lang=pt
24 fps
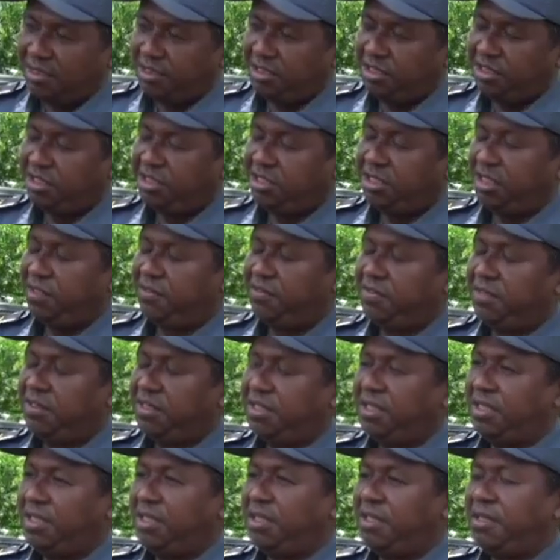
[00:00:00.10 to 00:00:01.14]
gente
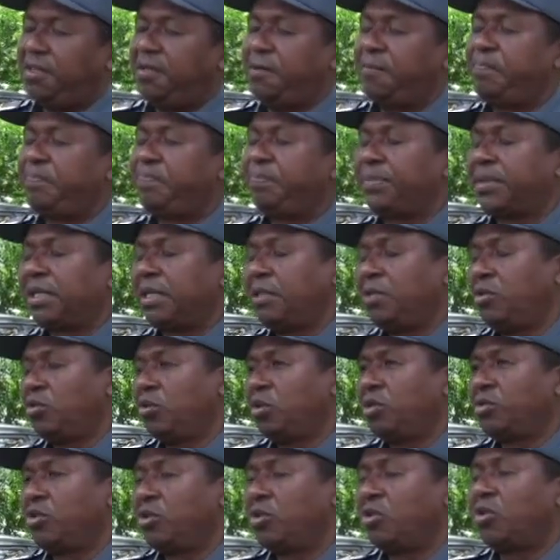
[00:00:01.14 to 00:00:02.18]
teve
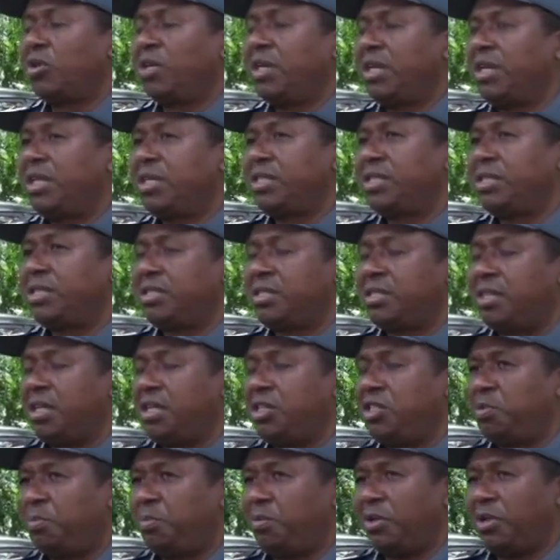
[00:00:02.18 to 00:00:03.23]
duas ocorrências que a
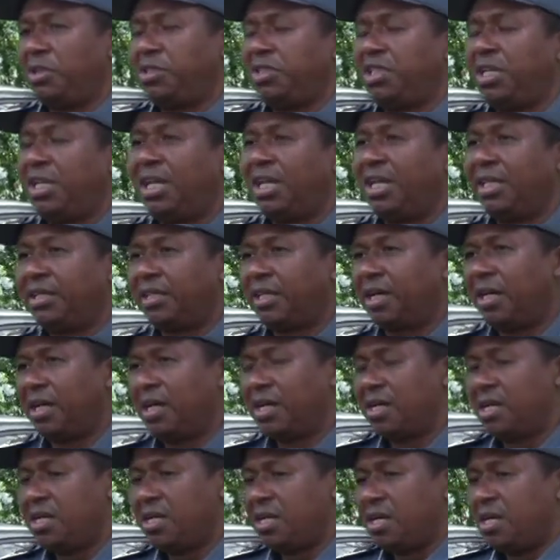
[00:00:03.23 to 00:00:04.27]
gente pode
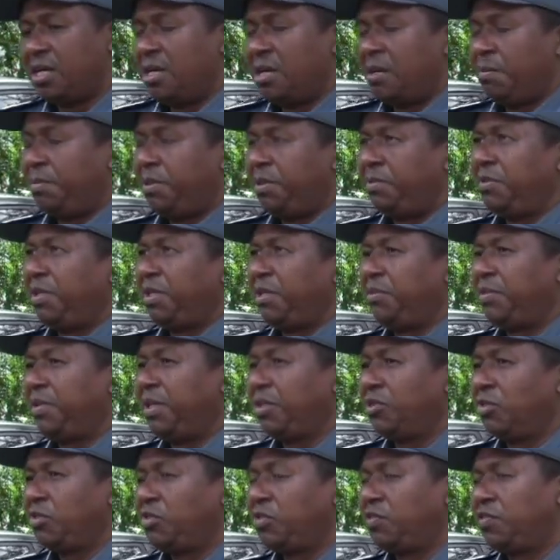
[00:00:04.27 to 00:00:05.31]
relatar. Primeiro
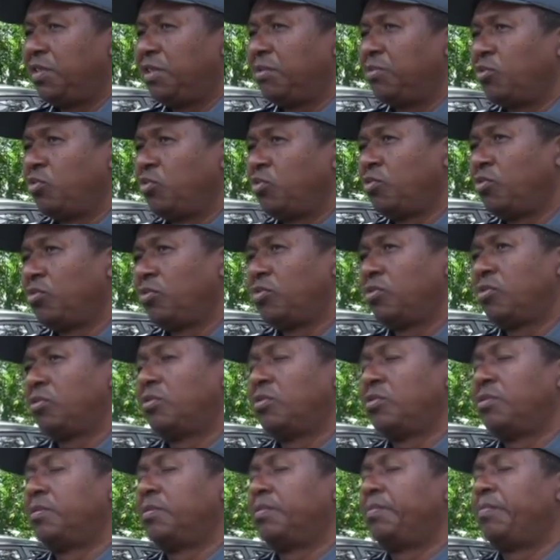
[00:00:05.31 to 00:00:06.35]
porque nós tivemos
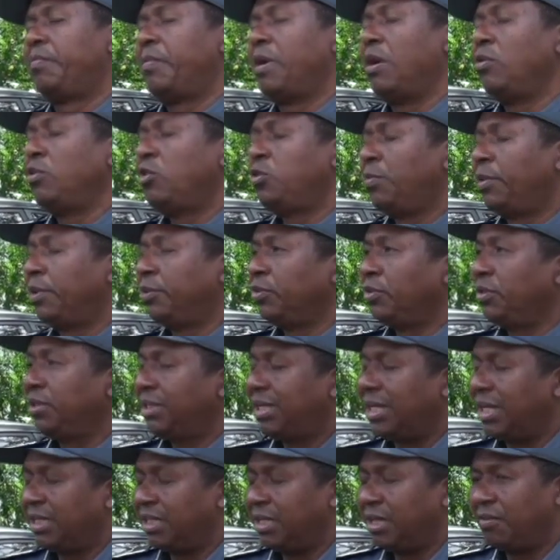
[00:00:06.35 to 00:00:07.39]
um, uma última noite
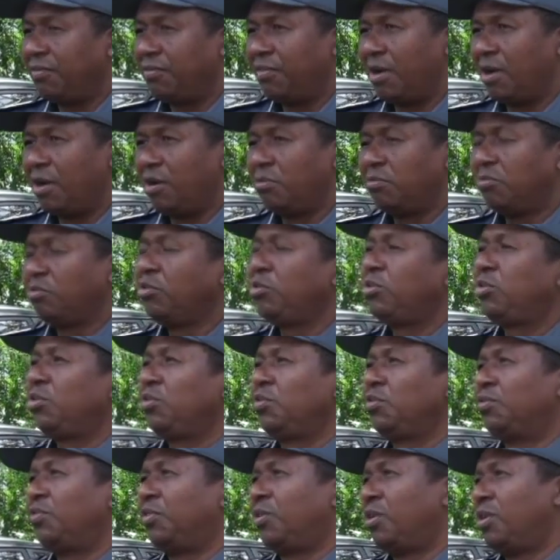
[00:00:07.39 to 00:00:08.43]
de carnaval muito
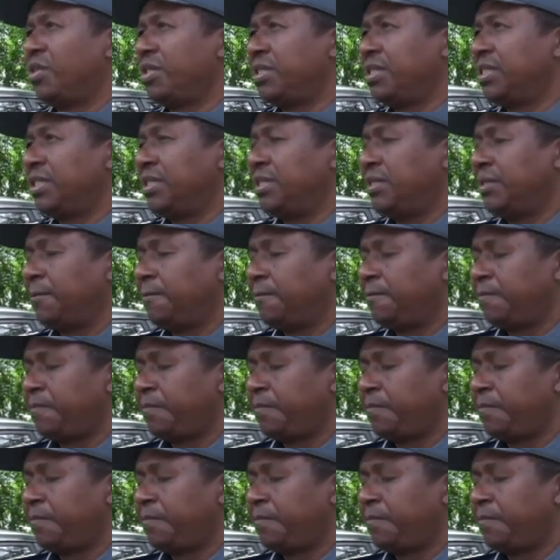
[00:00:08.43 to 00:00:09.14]
chuvosa, né?